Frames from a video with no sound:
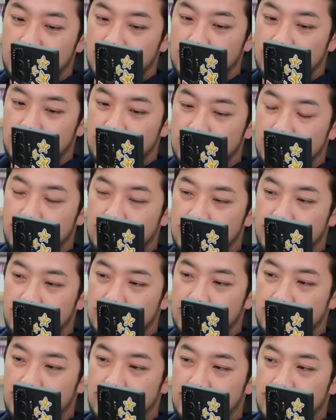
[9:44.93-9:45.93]
저는
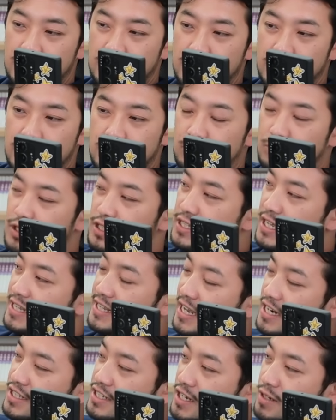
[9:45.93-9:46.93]
논리적으로 납득이 됩니다. 그리고 이제 사,
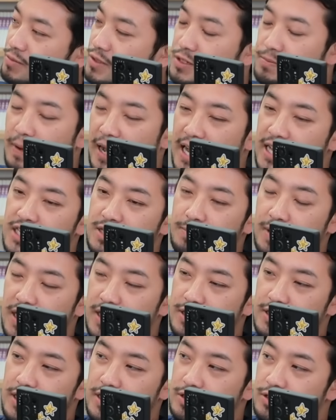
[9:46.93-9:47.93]
다른 사람들이 많이
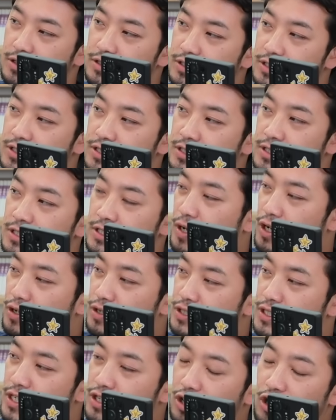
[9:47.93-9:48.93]
말했다는 것은 병건
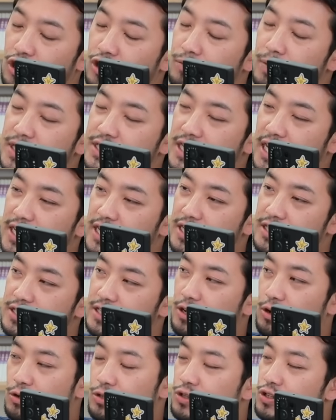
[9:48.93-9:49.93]
씨가 경험하지
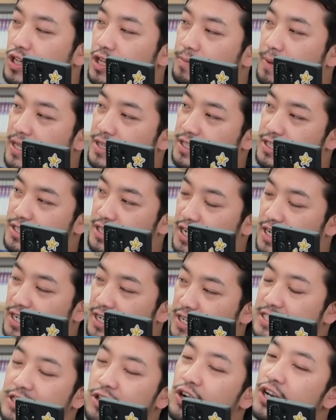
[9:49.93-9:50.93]
않았는데 어떻게 맞느냐.
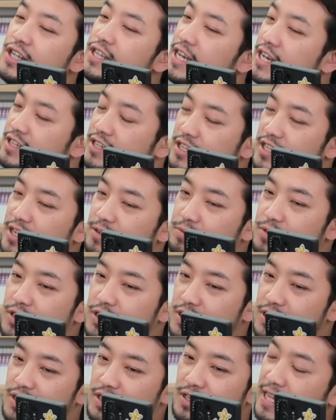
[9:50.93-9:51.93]
그거에 대한
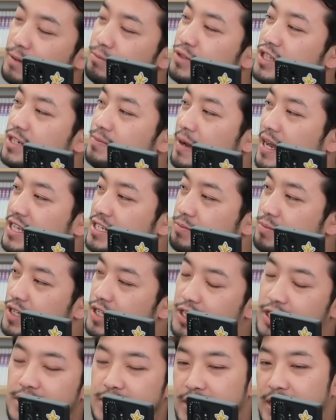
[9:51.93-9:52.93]
대답이지 남들이 많이
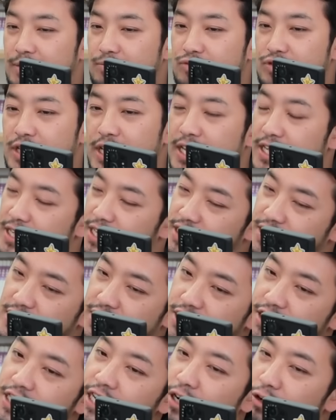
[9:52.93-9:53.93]
믿기 때문에 이게
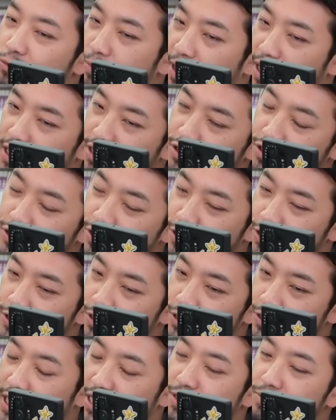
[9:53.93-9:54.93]
진실이라고 말하는 것은
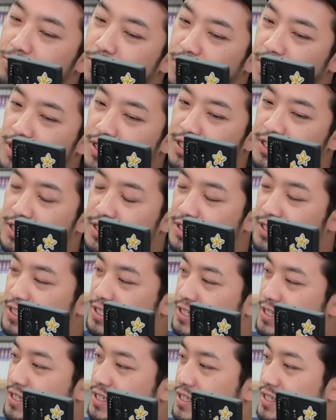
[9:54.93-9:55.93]
아닙니다. 아.
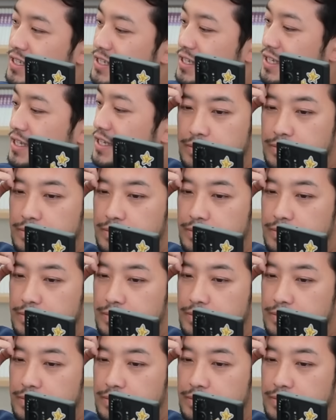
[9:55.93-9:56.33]
그렇군요. 네.